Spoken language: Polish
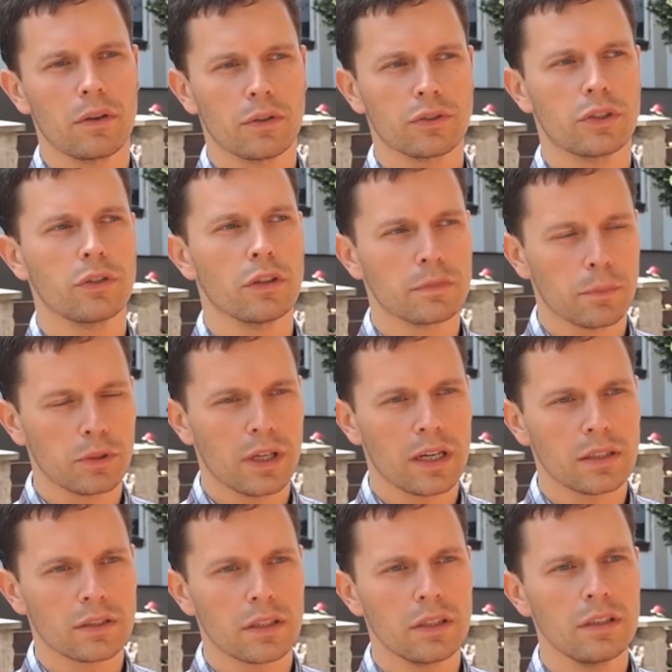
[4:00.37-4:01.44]
działalności
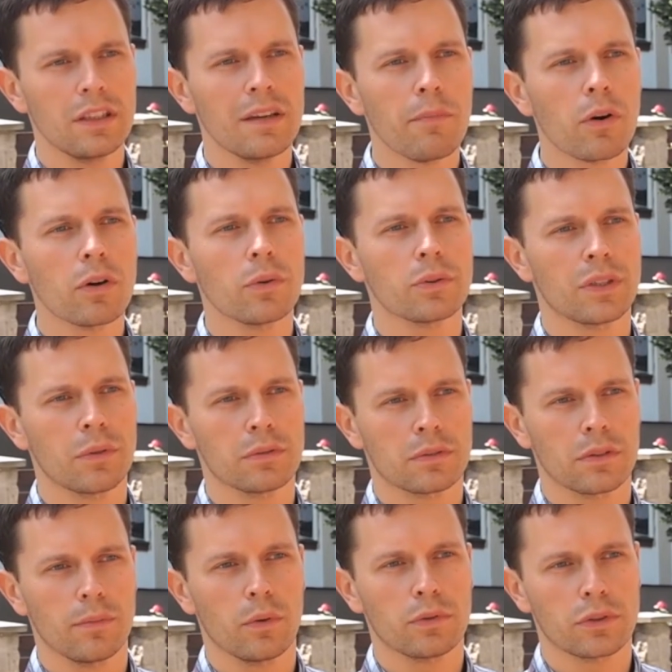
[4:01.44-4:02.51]
gospodarczej nie mogą się
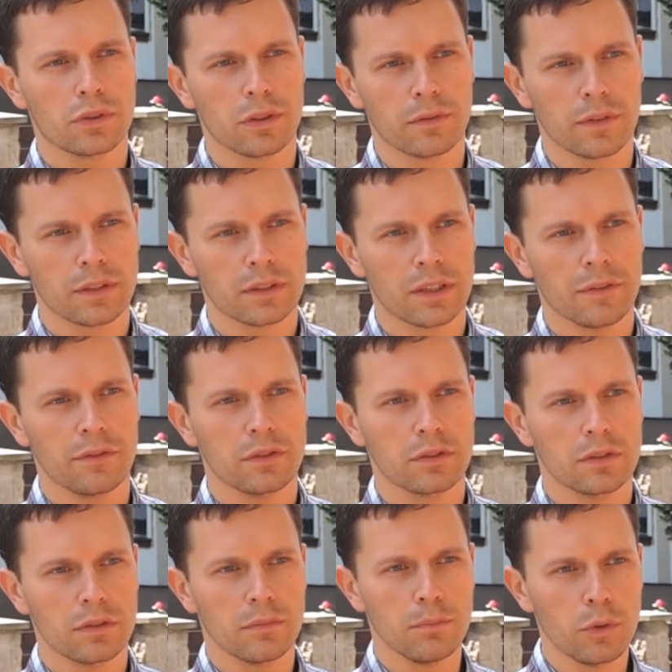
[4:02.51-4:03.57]
ze sobą krzyżować, a
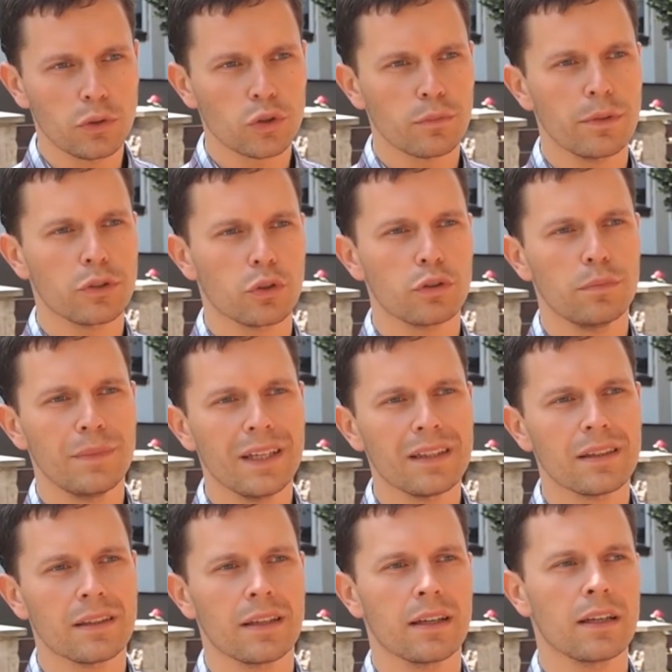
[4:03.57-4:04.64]
więc muszą mieć
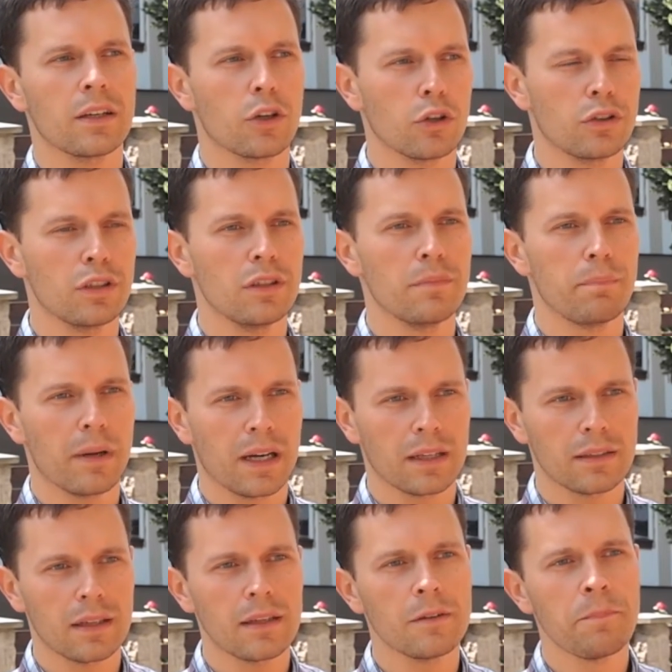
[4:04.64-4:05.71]
odmienne kody
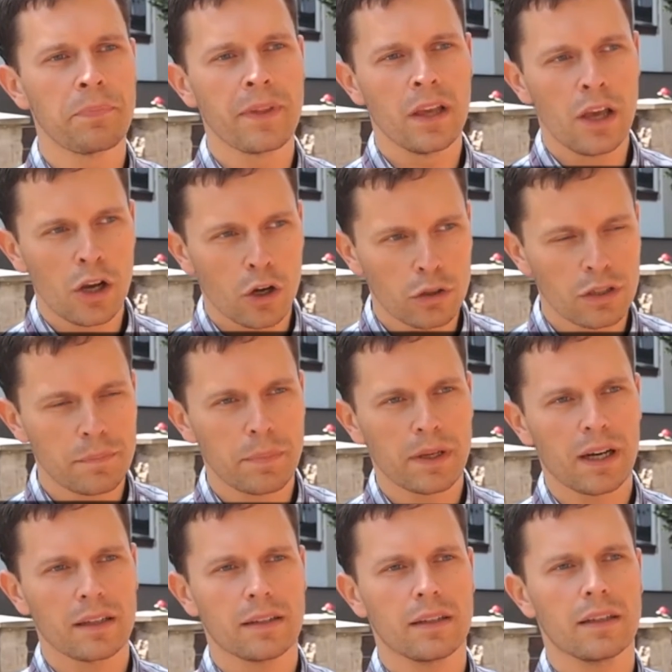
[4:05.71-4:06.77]
PKD. Kody
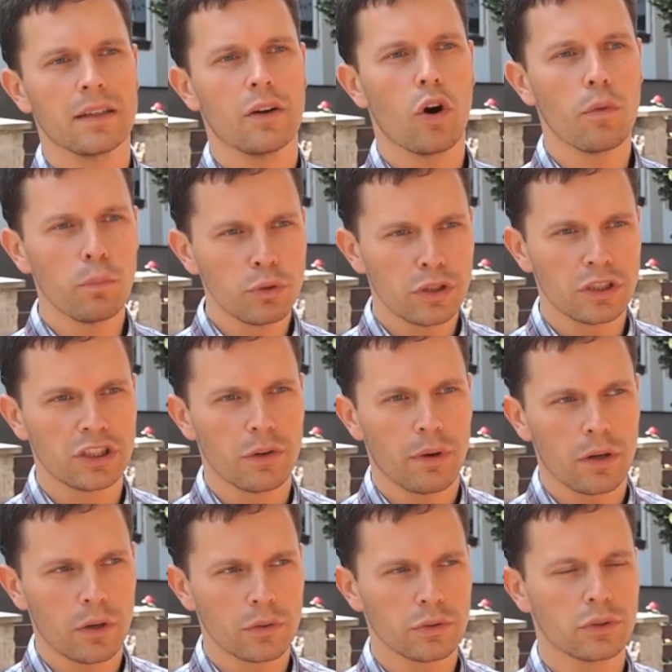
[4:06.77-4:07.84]
PKD obu tych
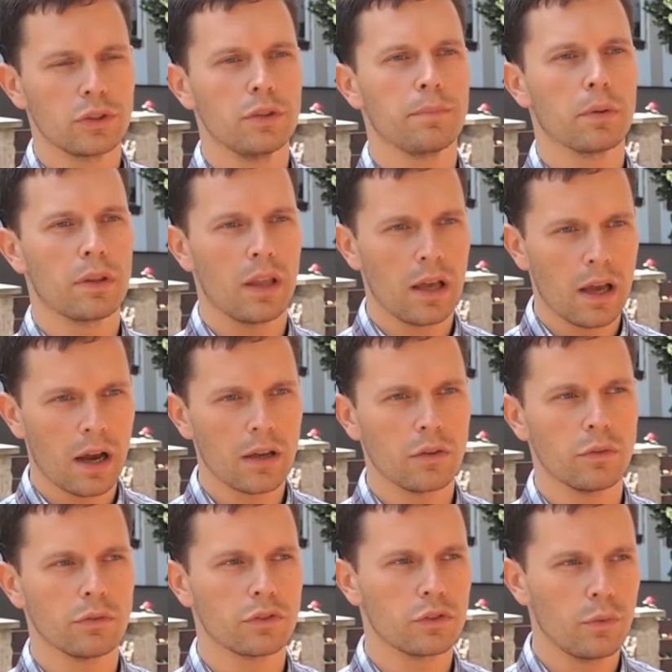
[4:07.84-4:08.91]
działalności
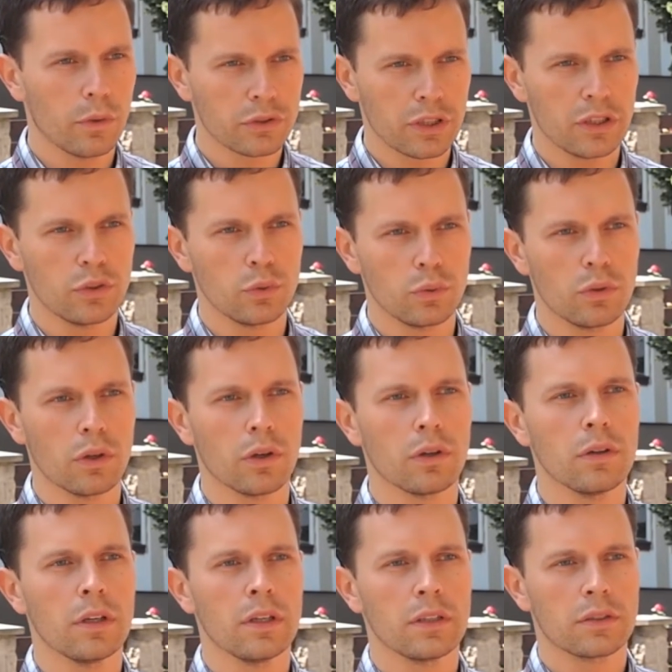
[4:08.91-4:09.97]
podlegają zgłoszeniu
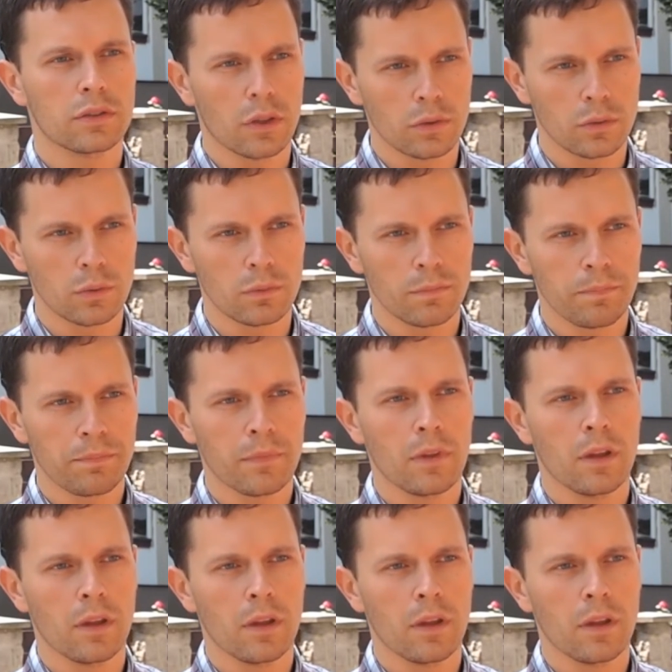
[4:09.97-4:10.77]
do sądu.